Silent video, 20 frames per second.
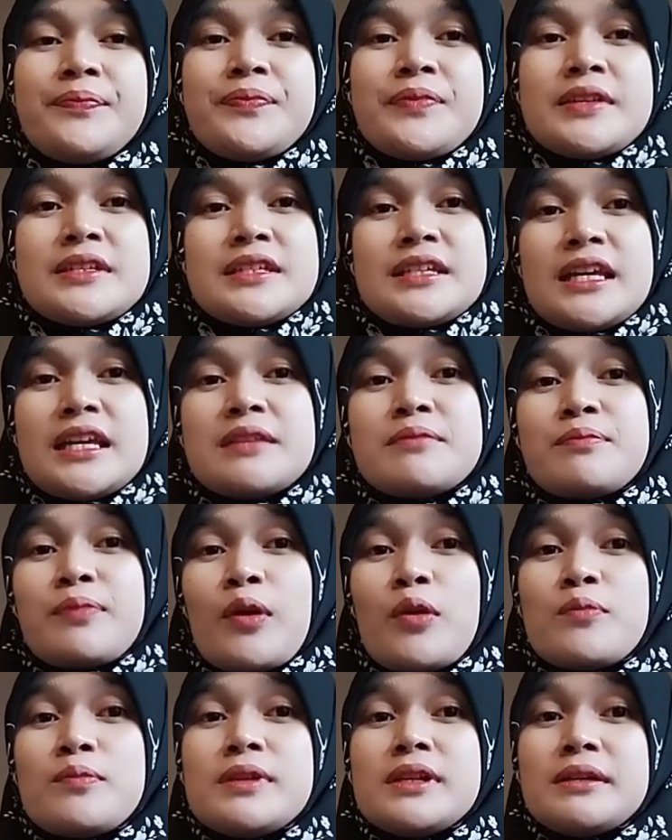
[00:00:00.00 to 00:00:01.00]
skin
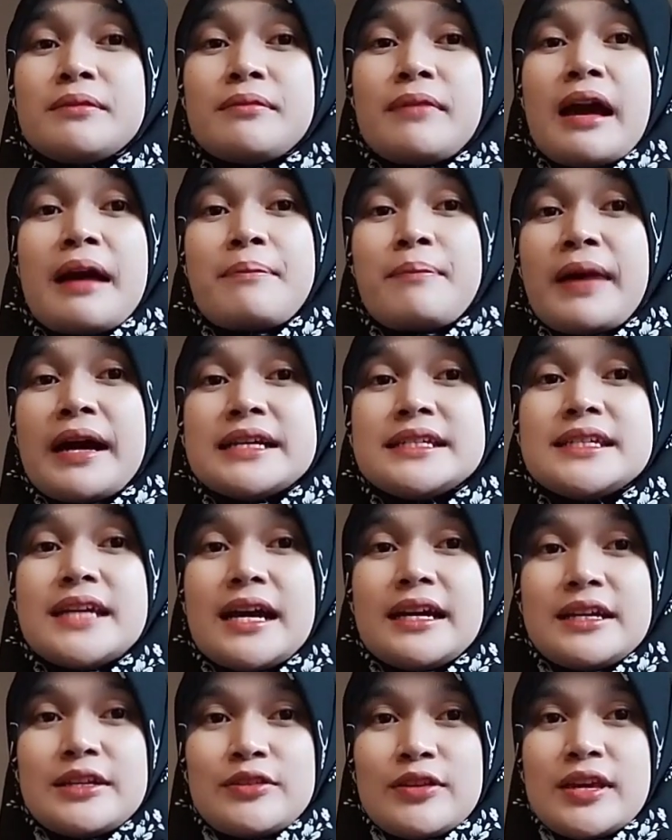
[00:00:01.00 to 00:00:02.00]
problem apa aja
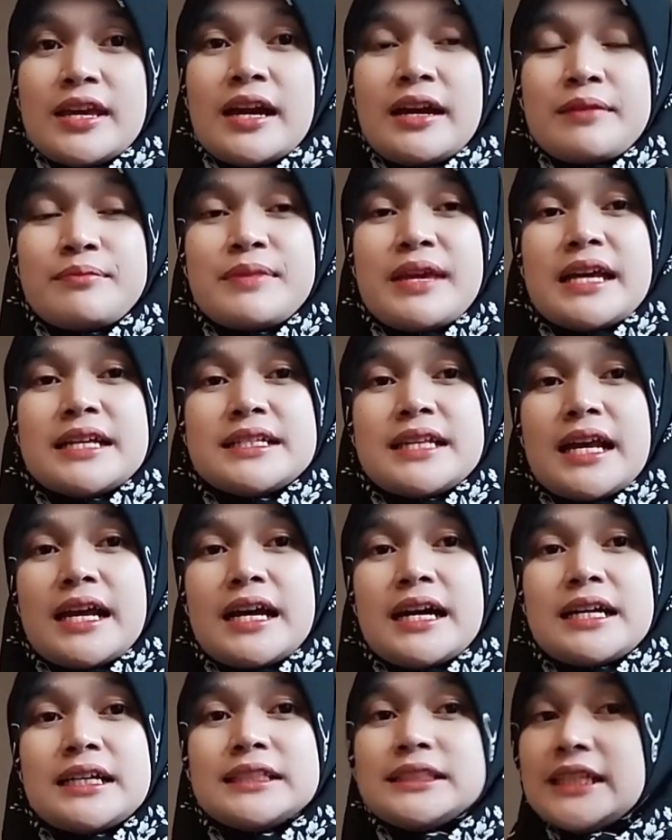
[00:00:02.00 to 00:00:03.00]
gitu ya yang
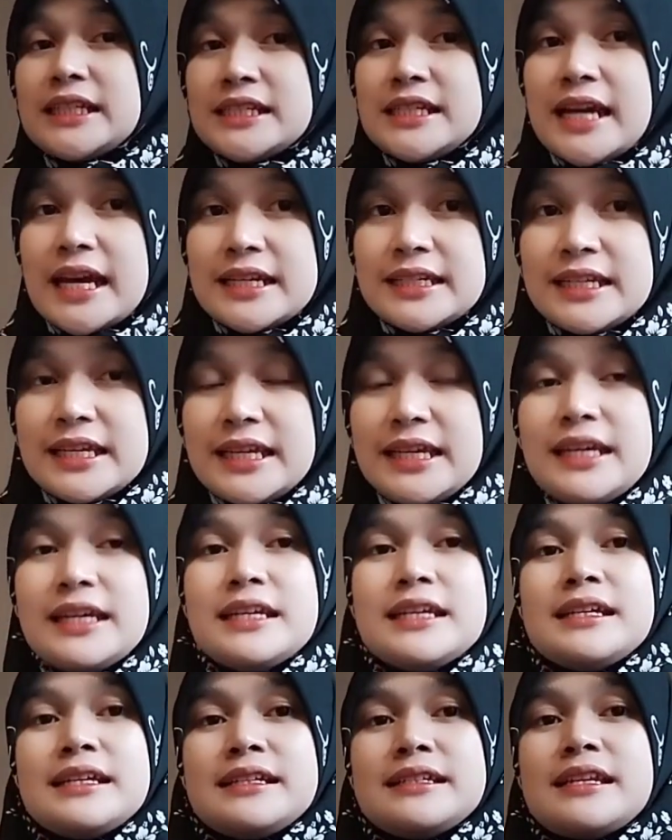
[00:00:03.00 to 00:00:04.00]
biasa uh, terjadi
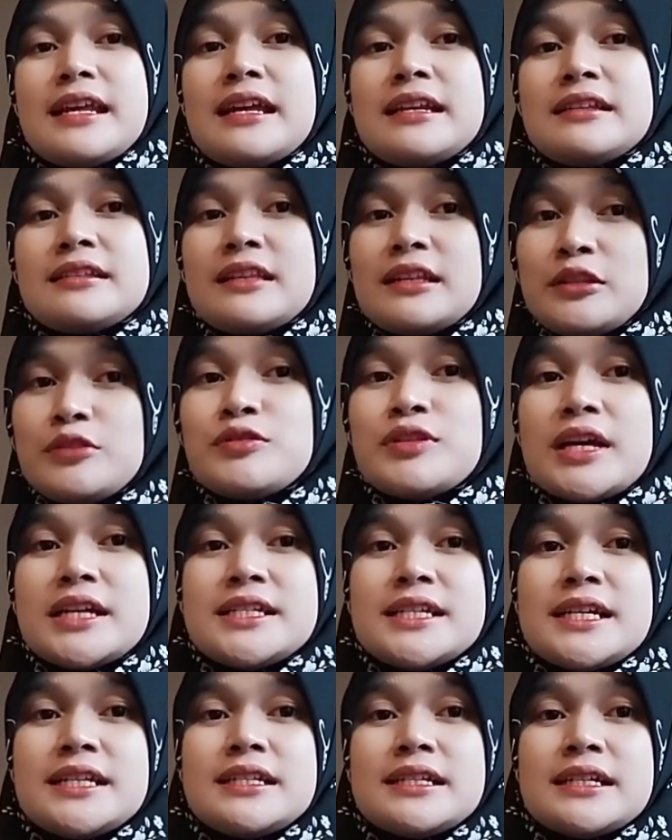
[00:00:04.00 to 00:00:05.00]
dan tentu
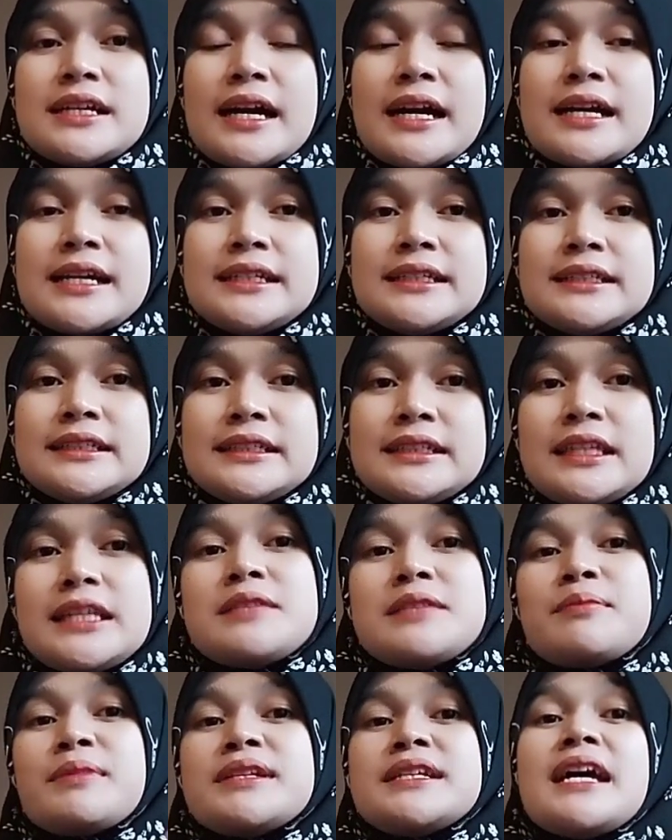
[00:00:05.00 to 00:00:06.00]
saja dengan
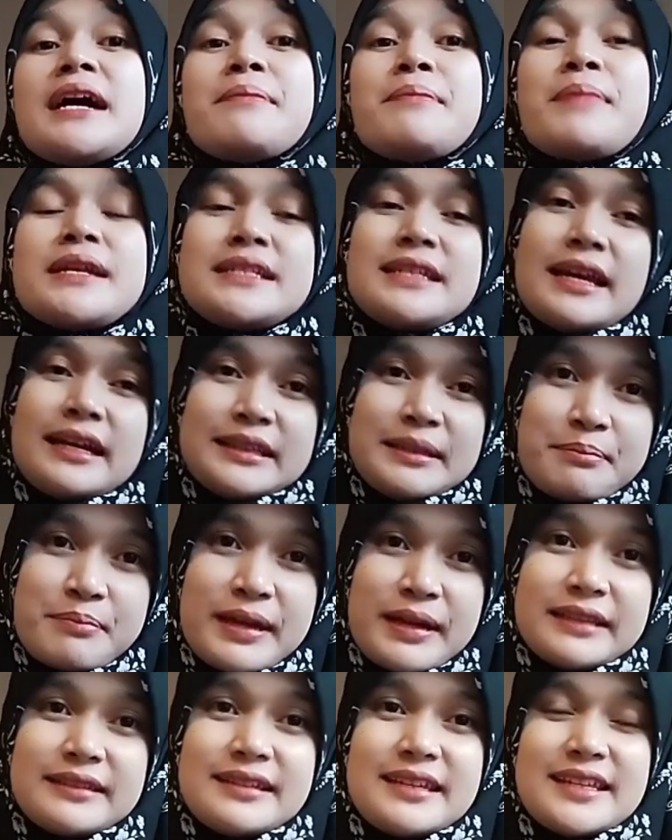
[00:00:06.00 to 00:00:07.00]
treatmentnya apa sih yang
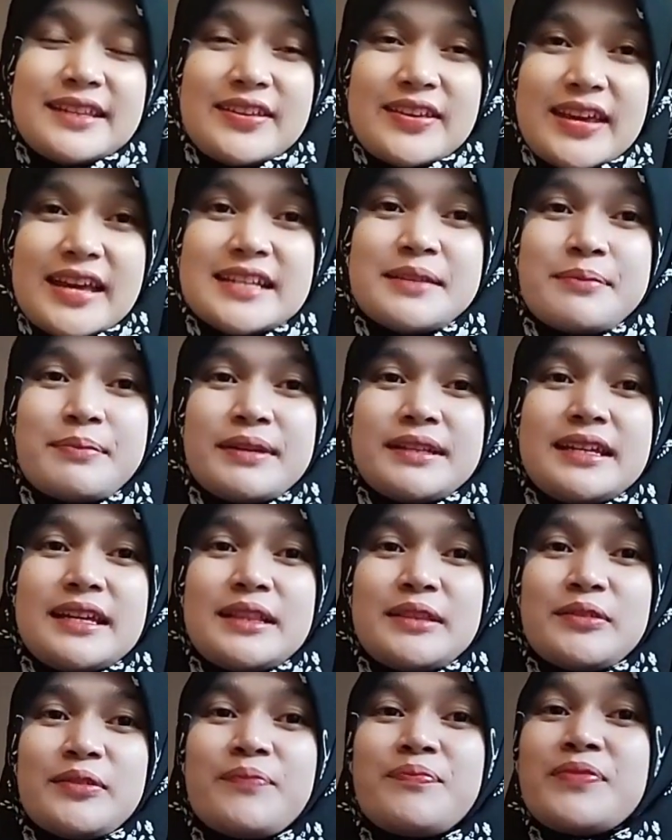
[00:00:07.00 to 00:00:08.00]
tepat gitu ya seperti itu.